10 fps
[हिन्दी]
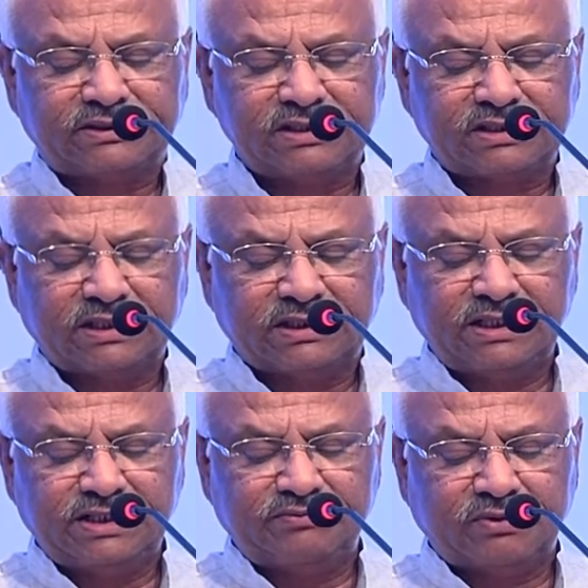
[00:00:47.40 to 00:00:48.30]

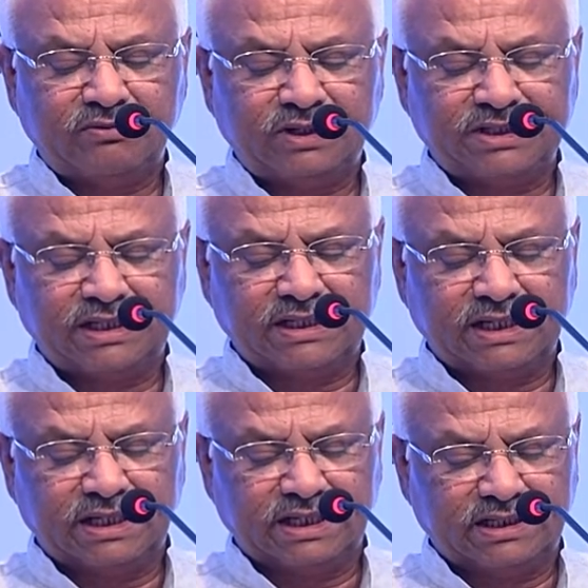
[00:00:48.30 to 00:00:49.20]
संस्कृति फाउंडेशन
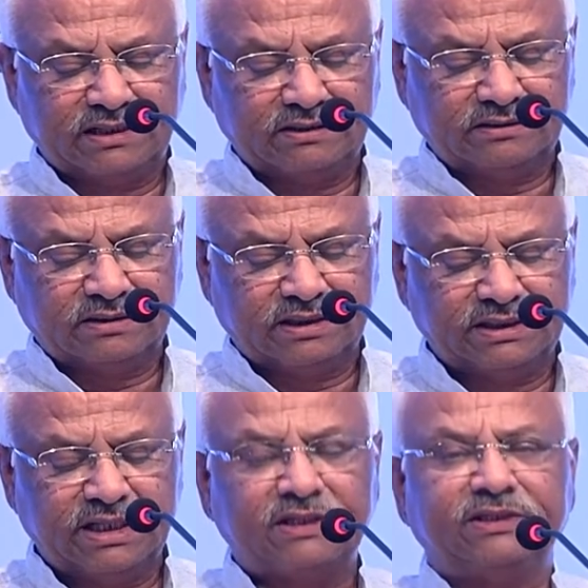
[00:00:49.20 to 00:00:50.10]
के
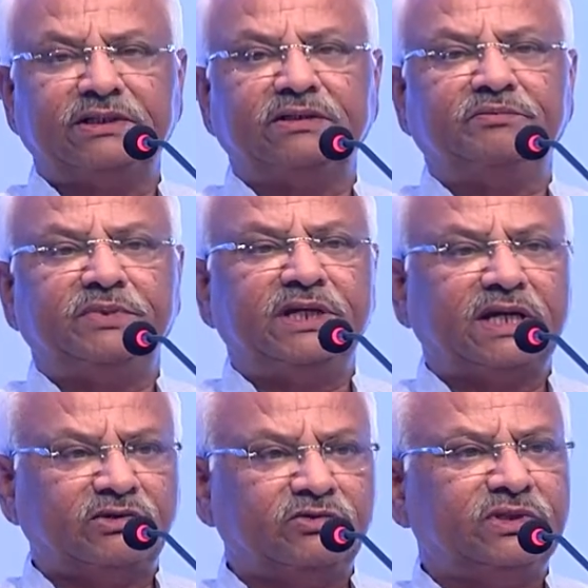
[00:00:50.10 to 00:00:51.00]
अध्यक्ष पी
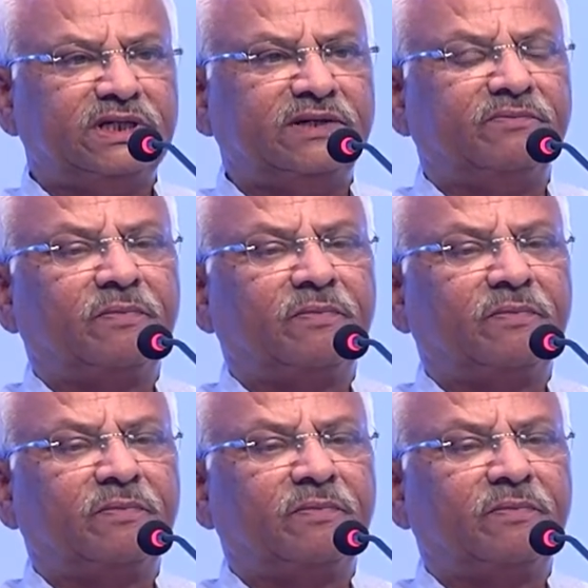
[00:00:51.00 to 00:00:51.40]
राजू जी